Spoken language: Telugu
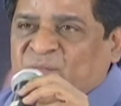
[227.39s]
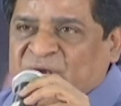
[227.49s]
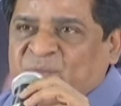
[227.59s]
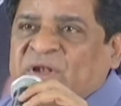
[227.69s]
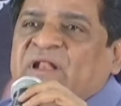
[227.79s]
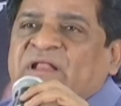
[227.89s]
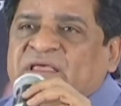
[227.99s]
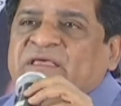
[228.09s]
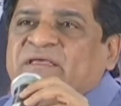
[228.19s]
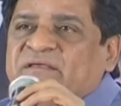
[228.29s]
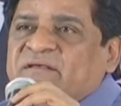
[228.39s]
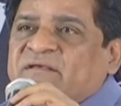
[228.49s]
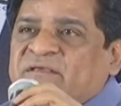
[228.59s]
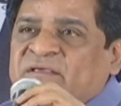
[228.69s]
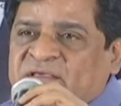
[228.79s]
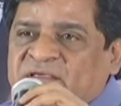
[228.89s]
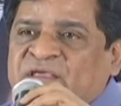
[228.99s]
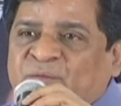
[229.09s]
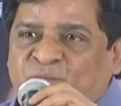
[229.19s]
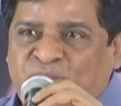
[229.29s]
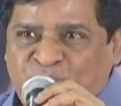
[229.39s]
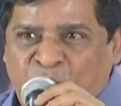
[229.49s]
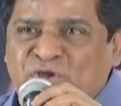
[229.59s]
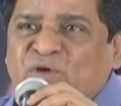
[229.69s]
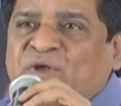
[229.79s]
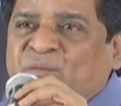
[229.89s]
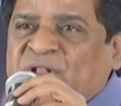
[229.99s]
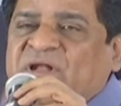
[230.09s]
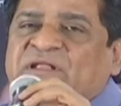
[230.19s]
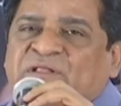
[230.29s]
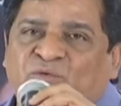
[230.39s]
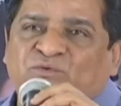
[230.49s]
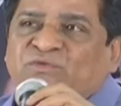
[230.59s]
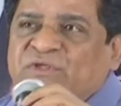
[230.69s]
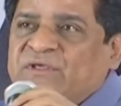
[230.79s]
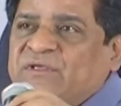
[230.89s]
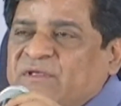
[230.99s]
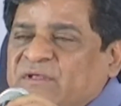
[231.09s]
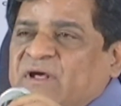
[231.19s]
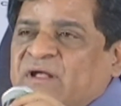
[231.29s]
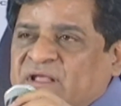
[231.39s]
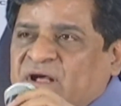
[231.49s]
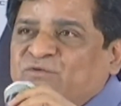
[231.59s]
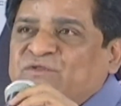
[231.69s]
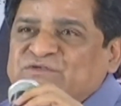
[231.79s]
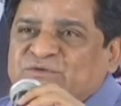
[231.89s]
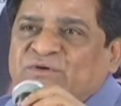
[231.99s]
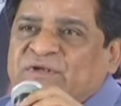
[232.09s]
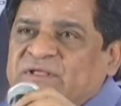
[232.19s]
మన పిల్లలకి ఈ ఈ పుణ్యం మన పిల్లలకి దక్కుతుంది అనే ఆ ఉద్దేశంతో